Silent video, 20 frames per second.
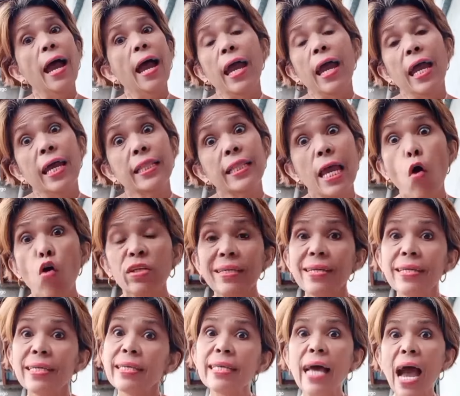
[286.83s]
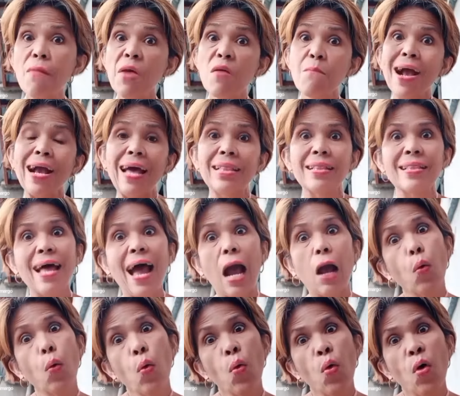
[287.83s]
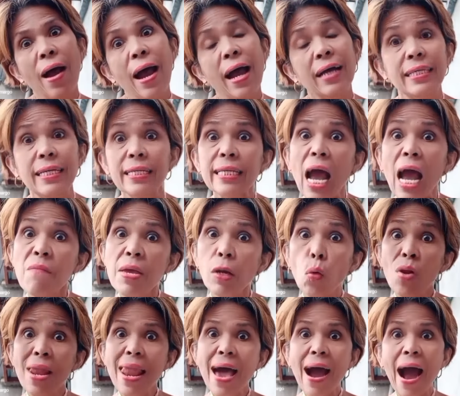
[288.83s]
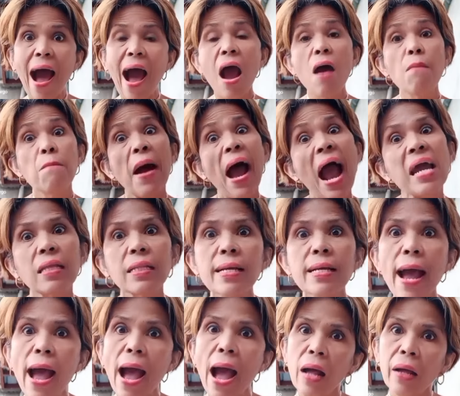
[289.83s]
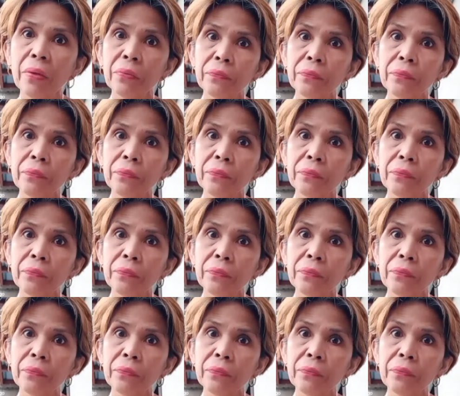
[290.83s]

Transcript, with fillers: Hindi ko sinasabing maganda ako. Ang sinasabi ko lang, pangit ka.